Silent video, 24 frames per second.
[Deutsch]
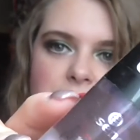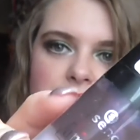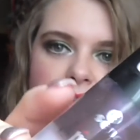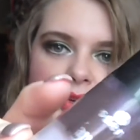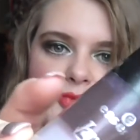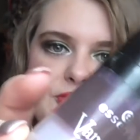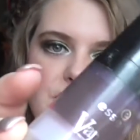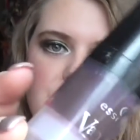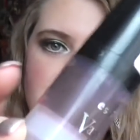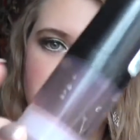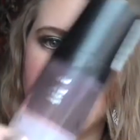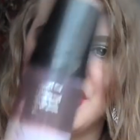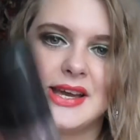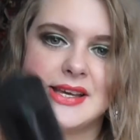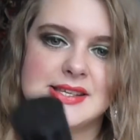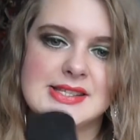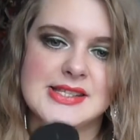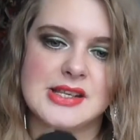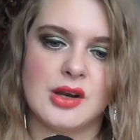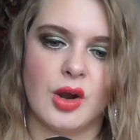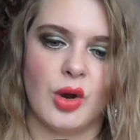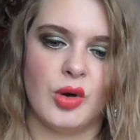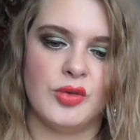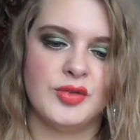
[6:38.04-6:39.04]
der
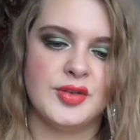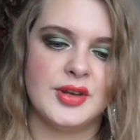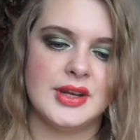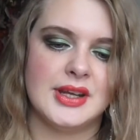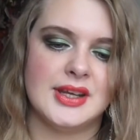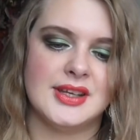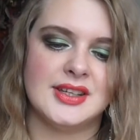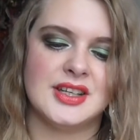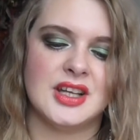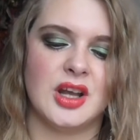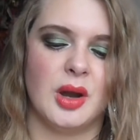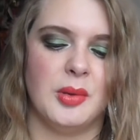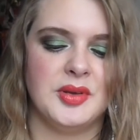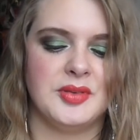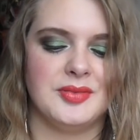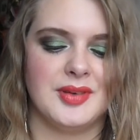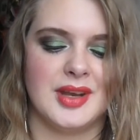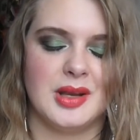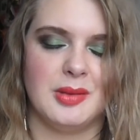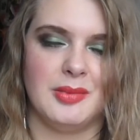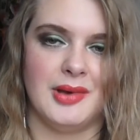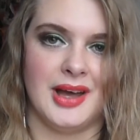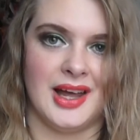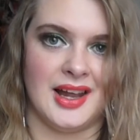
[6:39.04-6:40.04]
Vampires Lawfully. Ich glaube, ich
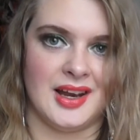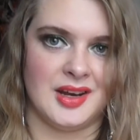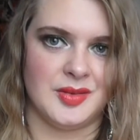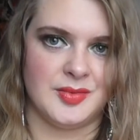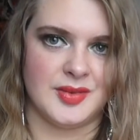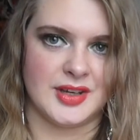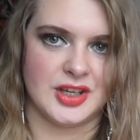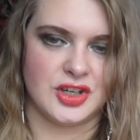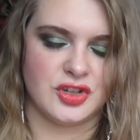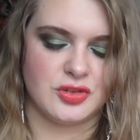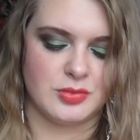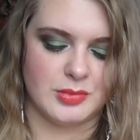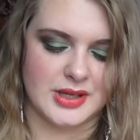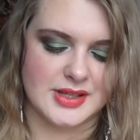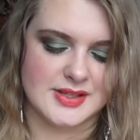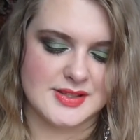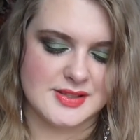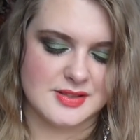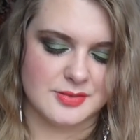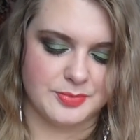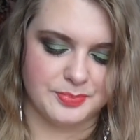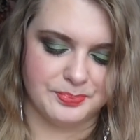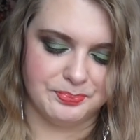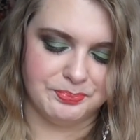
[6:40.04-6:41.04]
werde aber alle
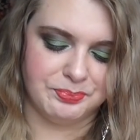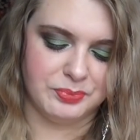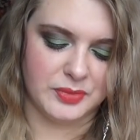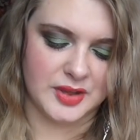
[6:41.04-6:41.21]
wegschmeißen.